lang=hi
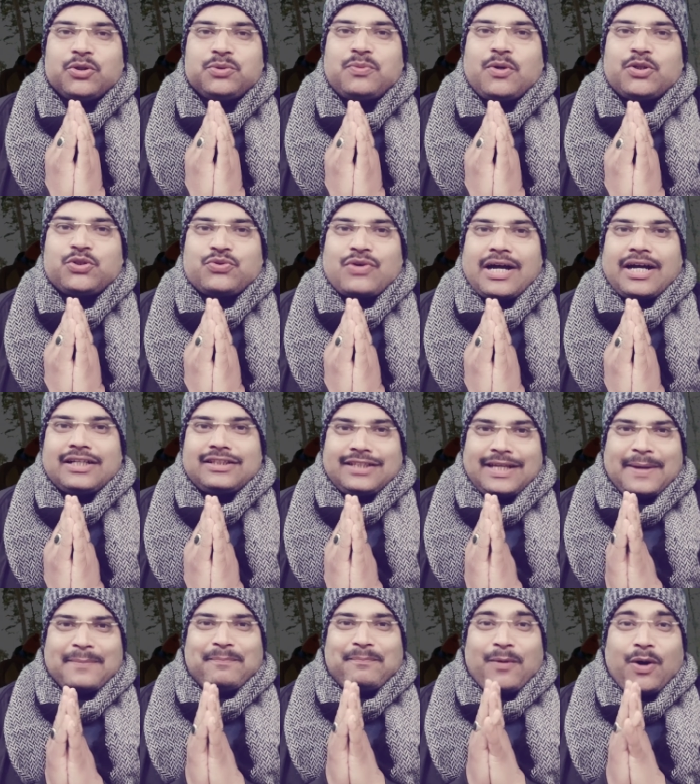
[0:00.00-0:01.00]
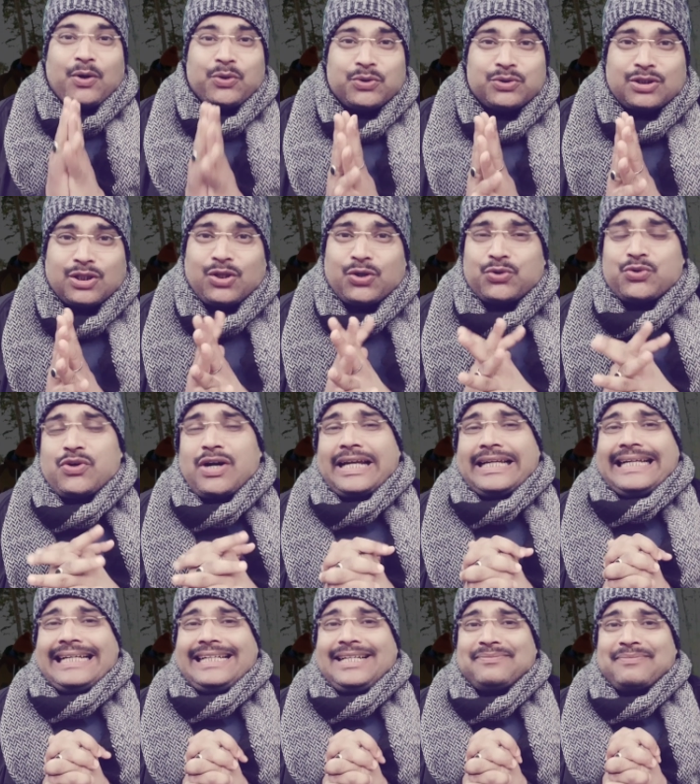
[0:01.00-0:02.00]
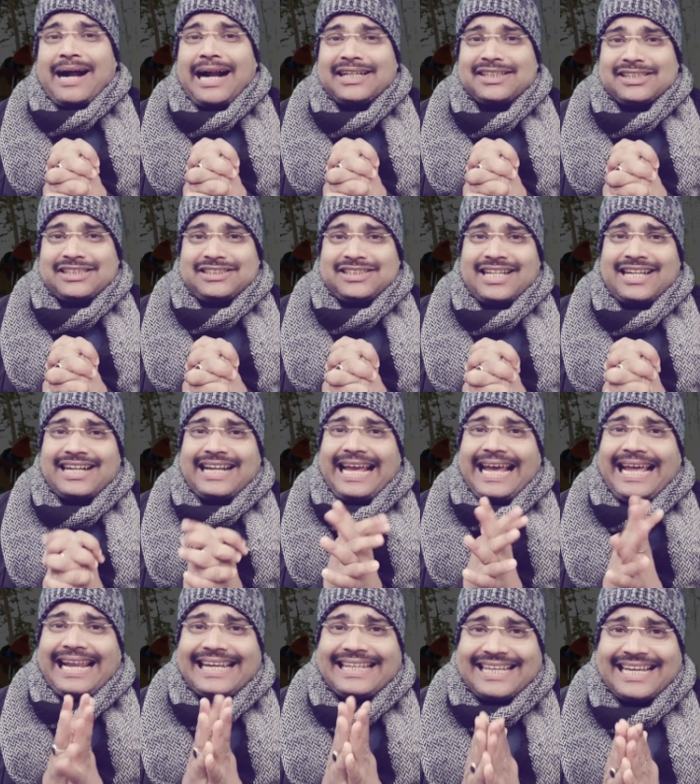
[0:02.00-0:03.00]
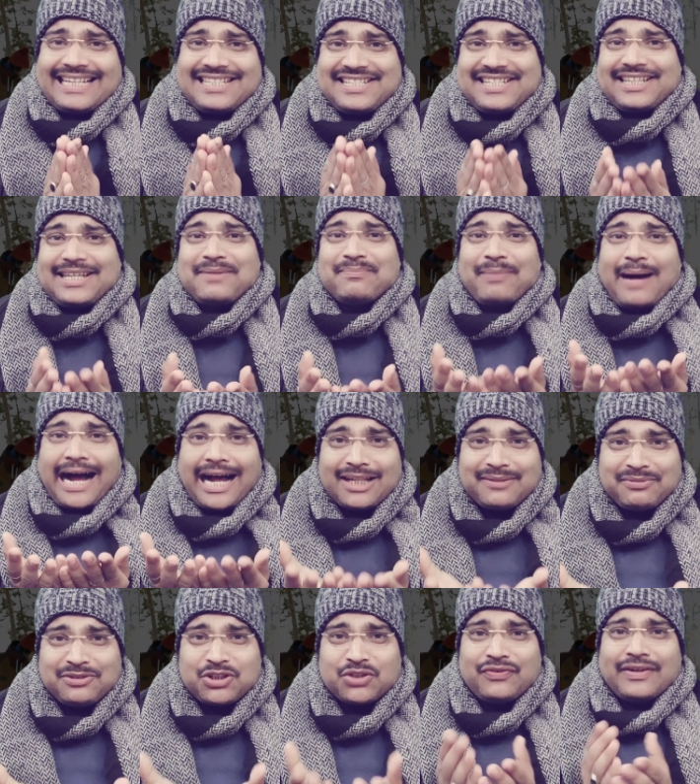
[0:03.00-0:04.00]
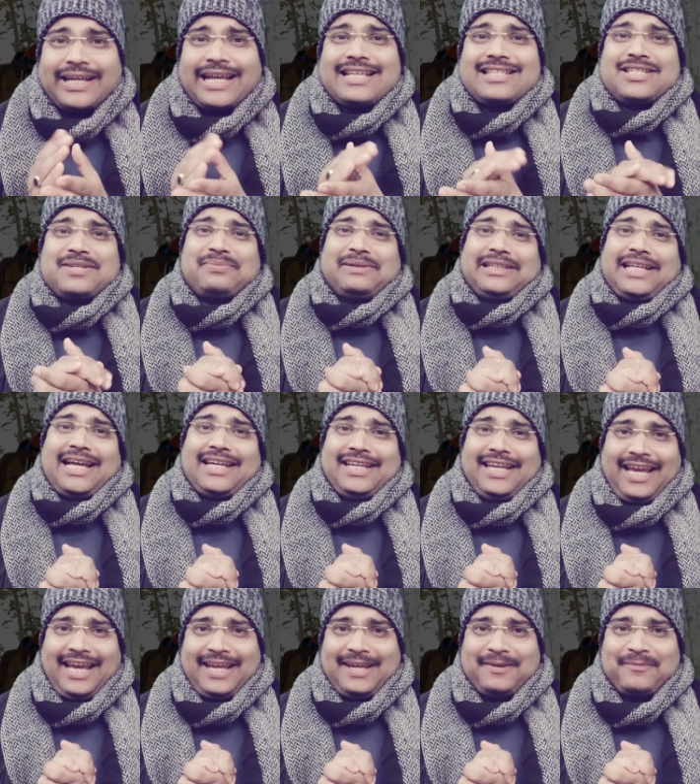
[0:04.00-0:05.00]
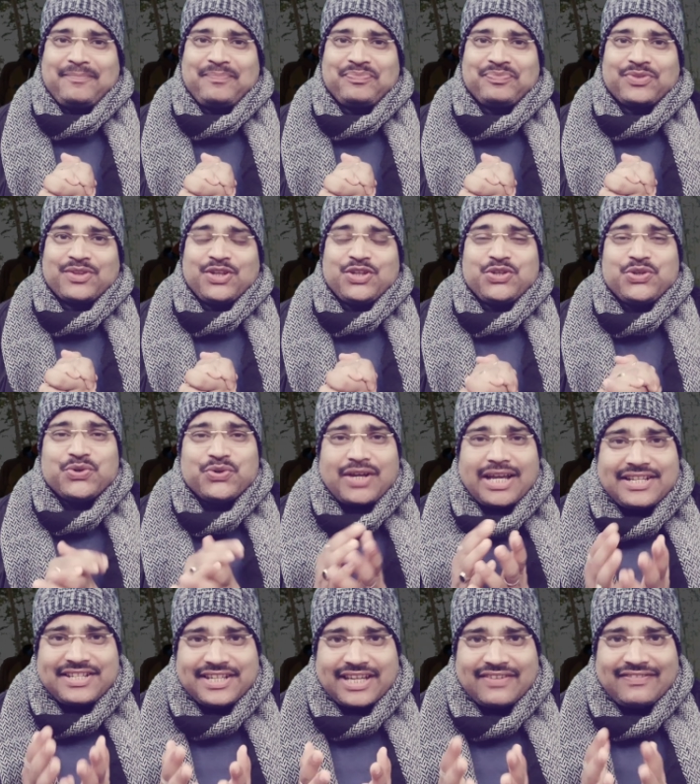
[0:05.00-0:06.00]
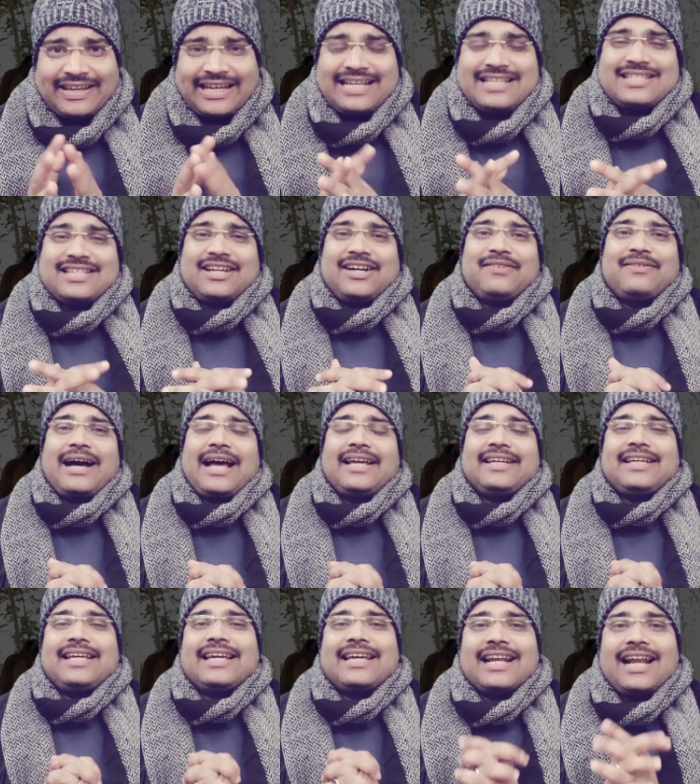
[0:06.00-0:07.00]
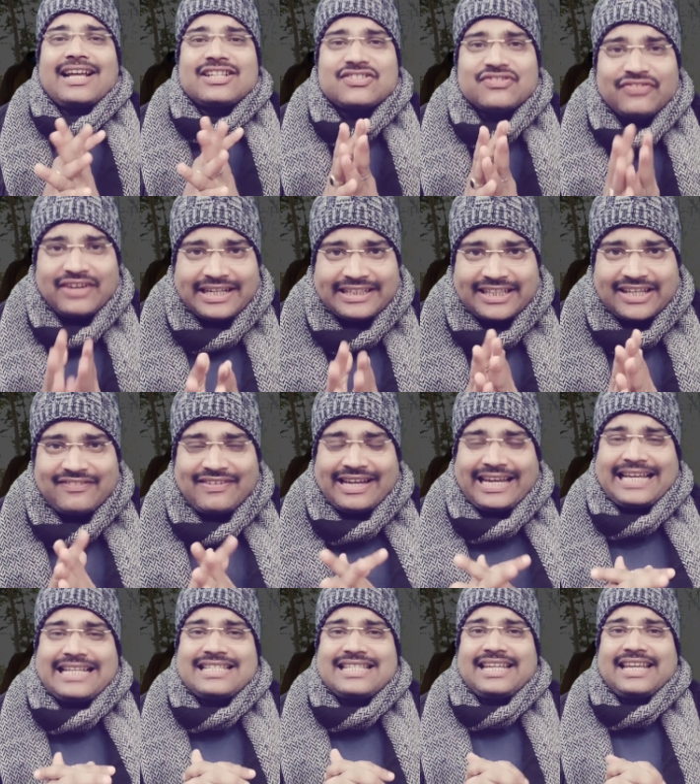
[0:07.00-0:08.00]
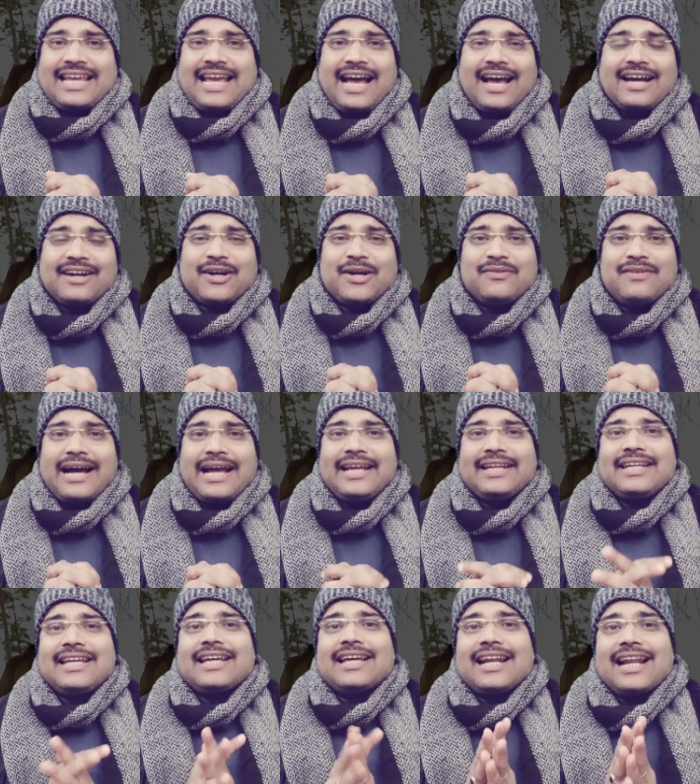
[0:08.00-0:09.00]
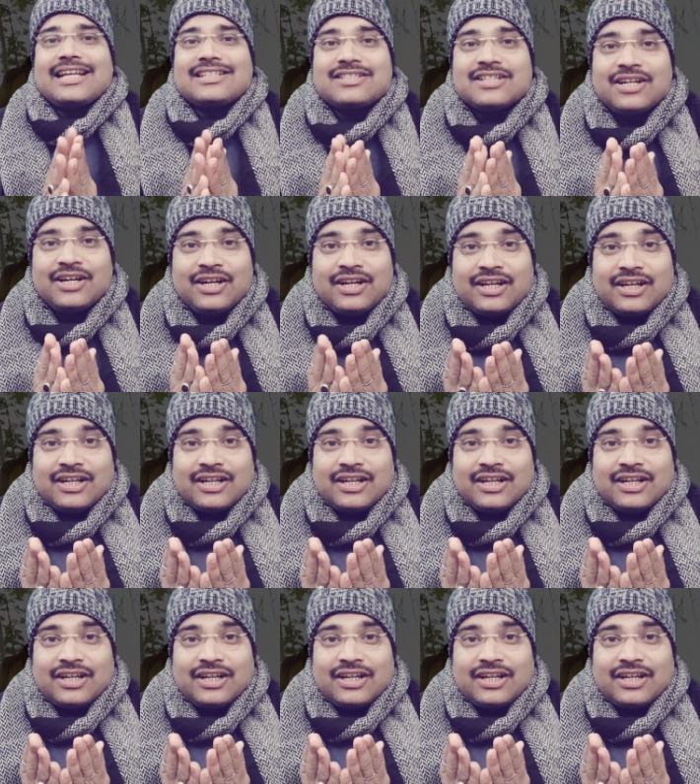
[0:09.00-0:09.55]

बहुत बहुत स्वागत है बहुत लोगों का ये डिमांड था सर एल के बाद भी तो वैकेंसी बताइए यू जी की वैकेंसी कब आएगी क्लास वन की वैकेंसी क्या कब आएगी क्लास